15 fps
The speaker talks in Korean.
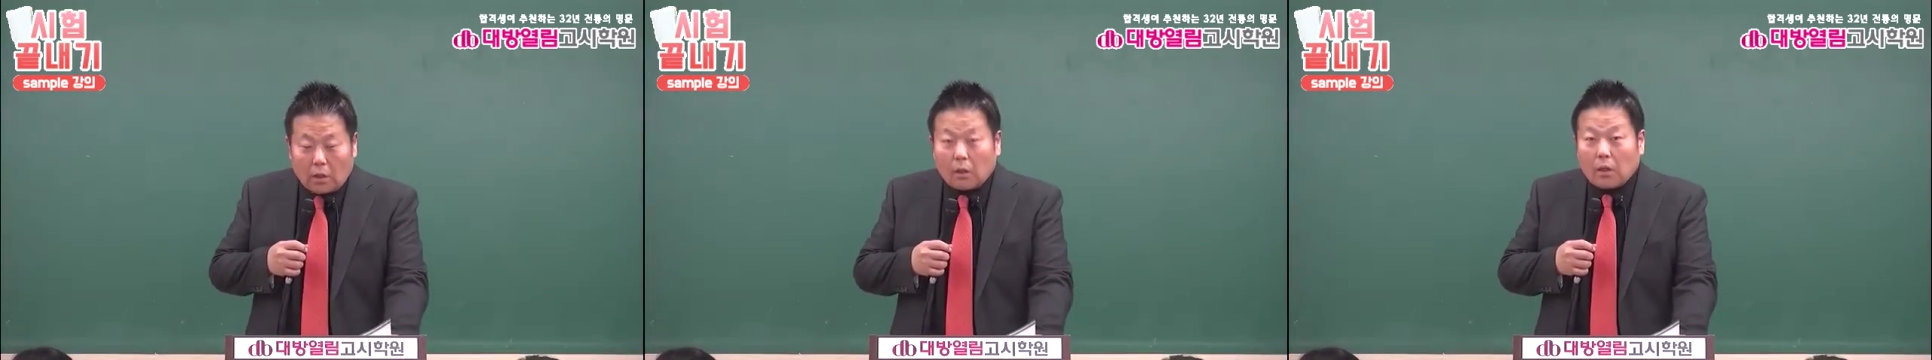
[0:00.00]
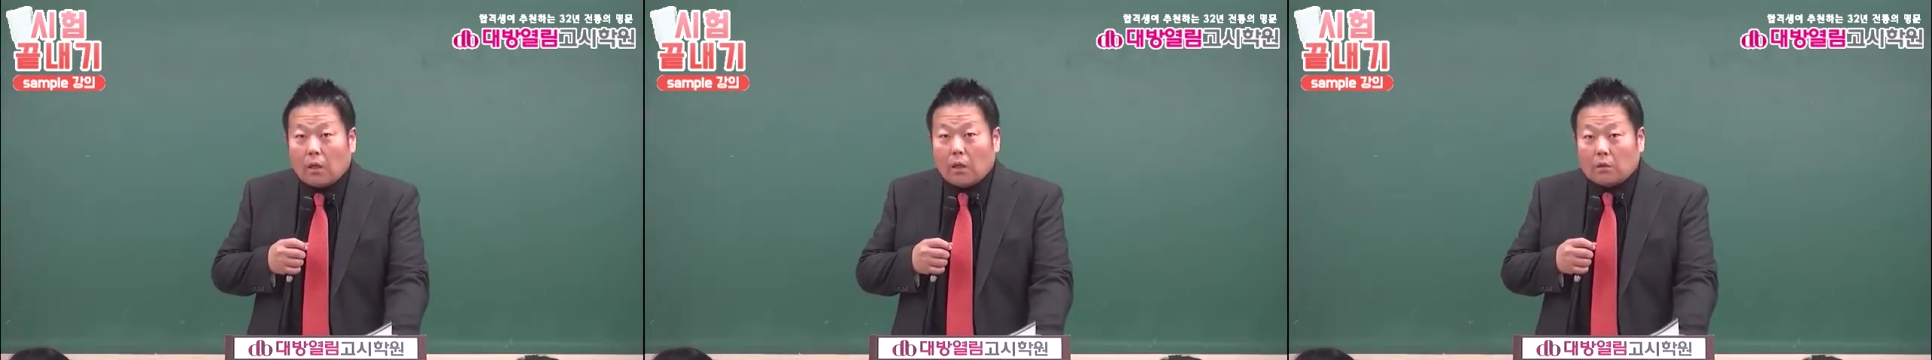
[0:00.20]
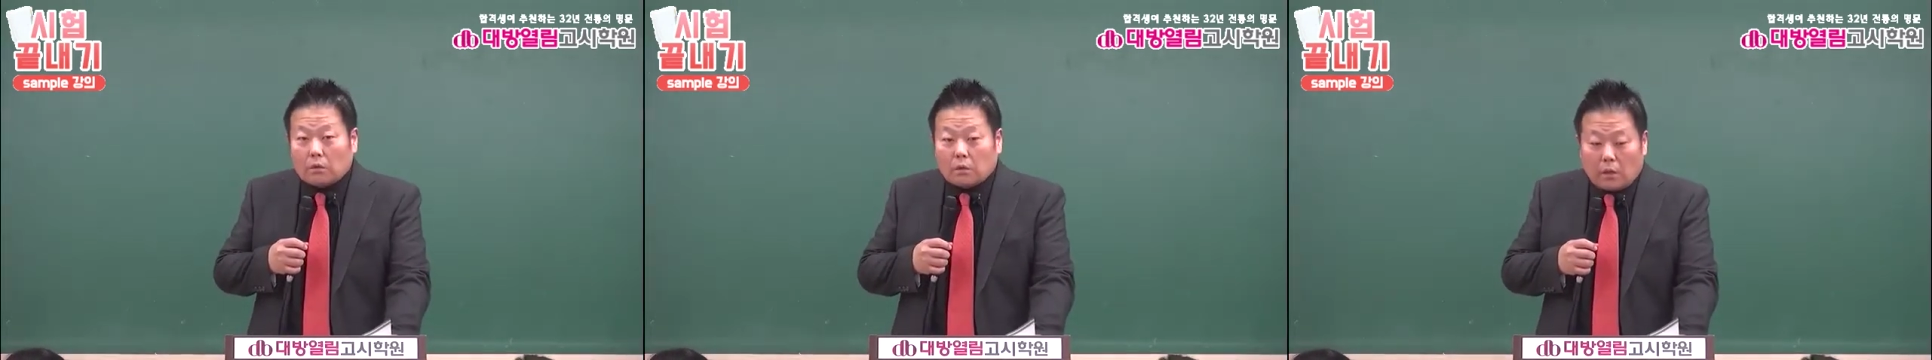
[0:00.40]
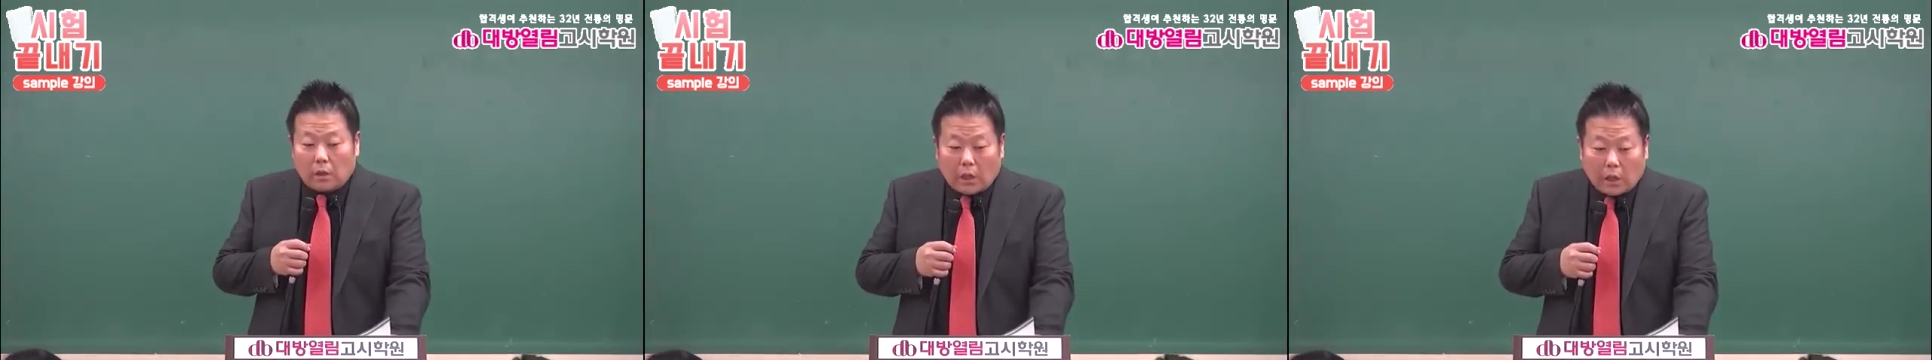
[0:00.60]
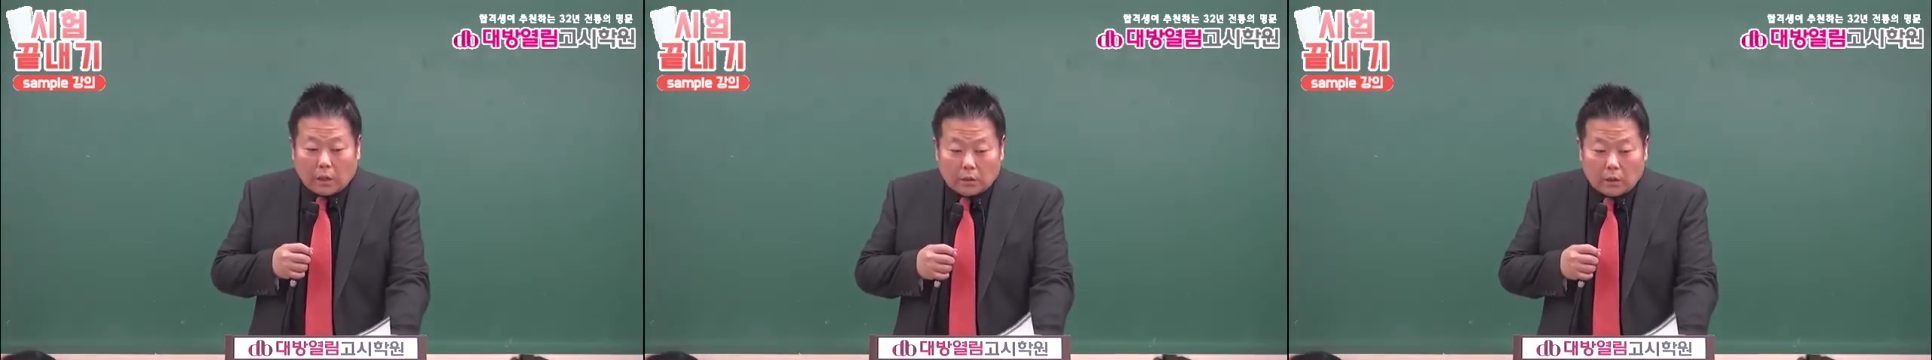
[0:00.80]
부분에서의
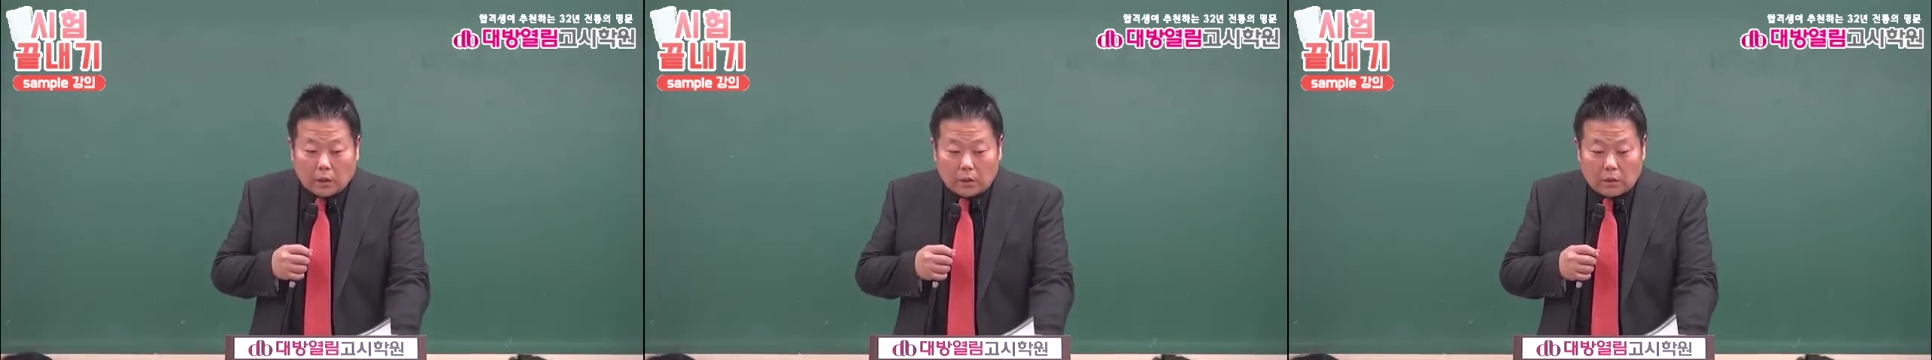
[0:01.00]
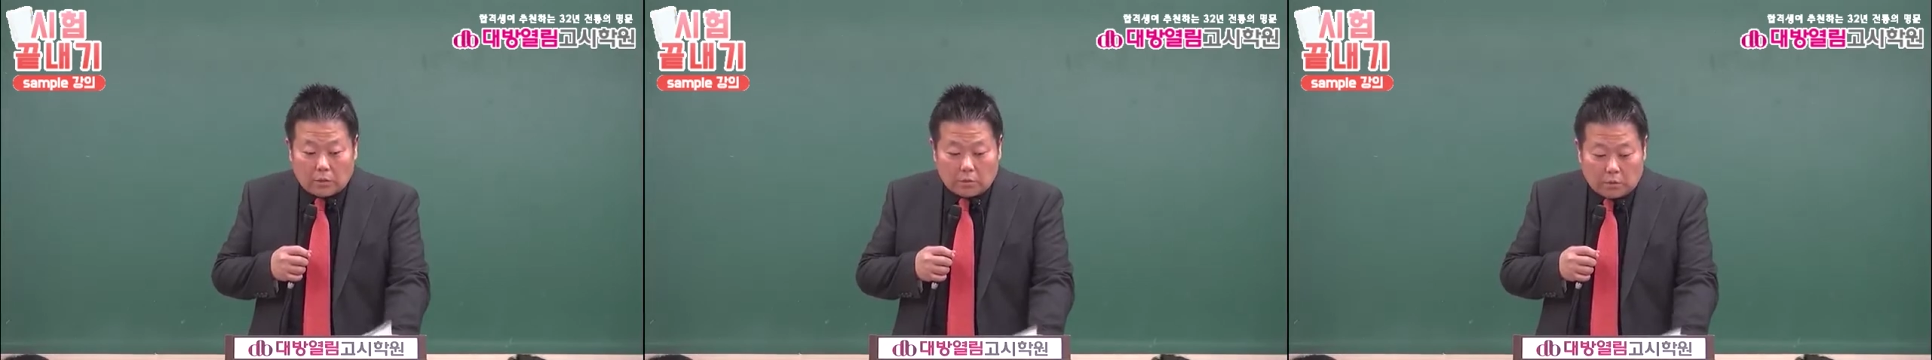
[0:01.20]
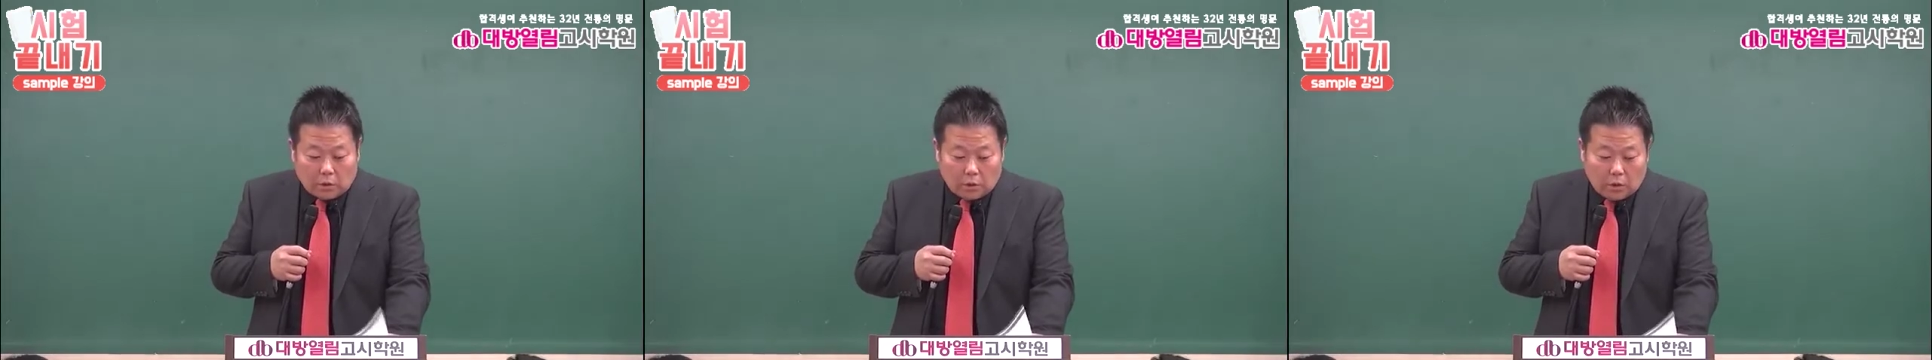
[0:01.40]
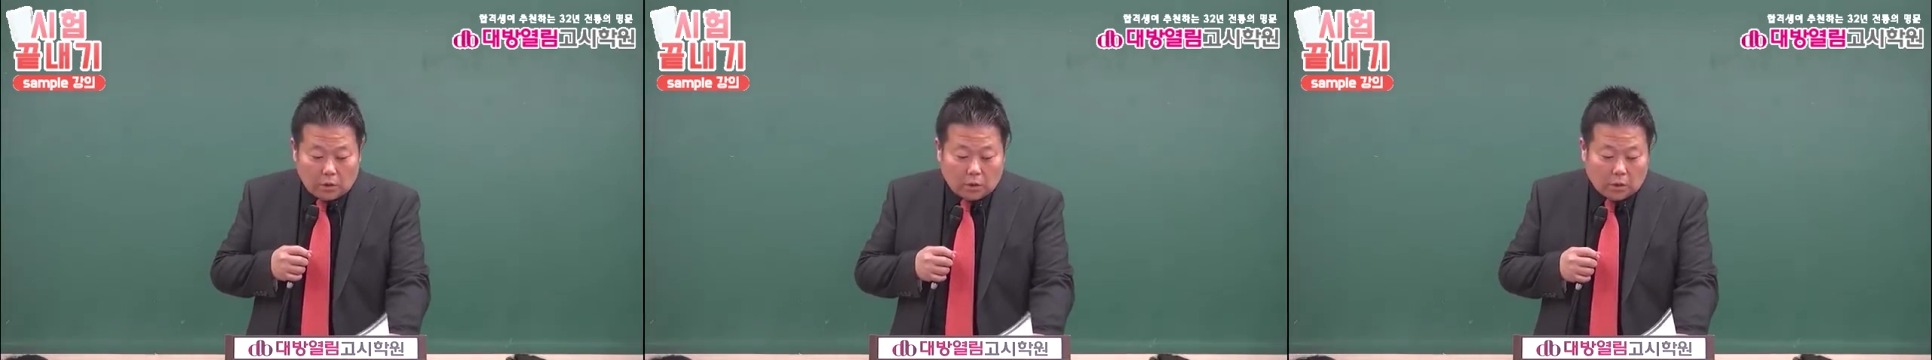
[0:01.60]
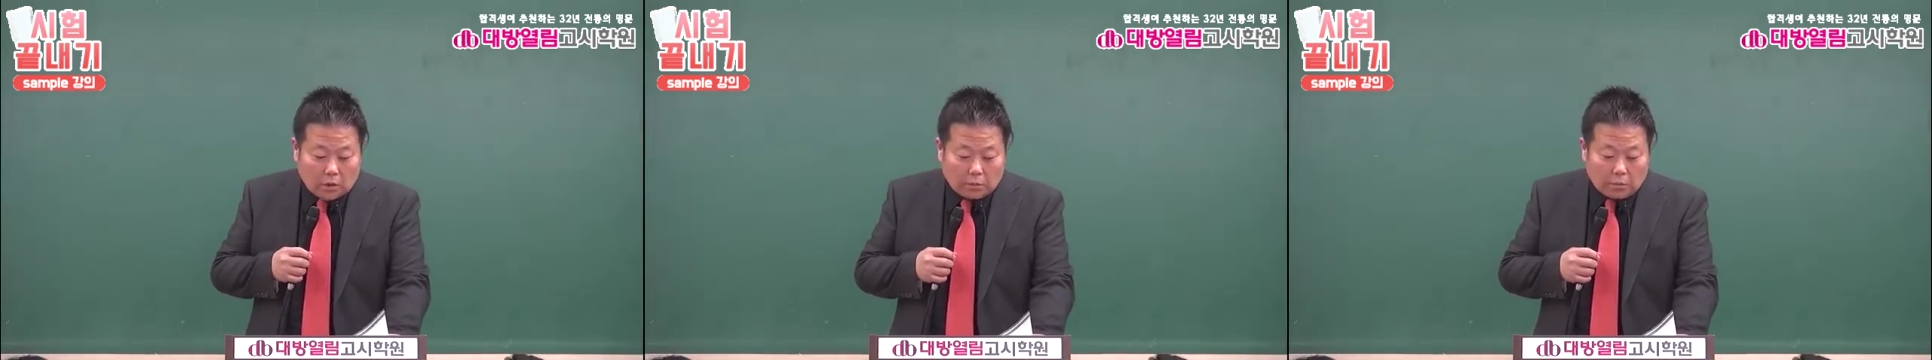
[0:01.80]
가장
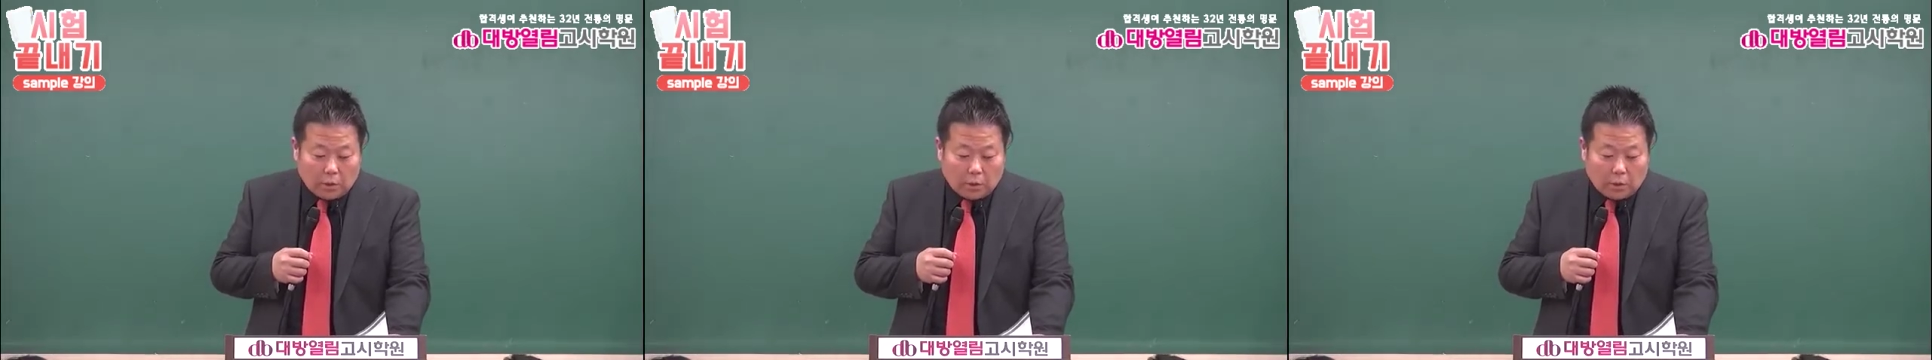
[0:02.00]
핵심적인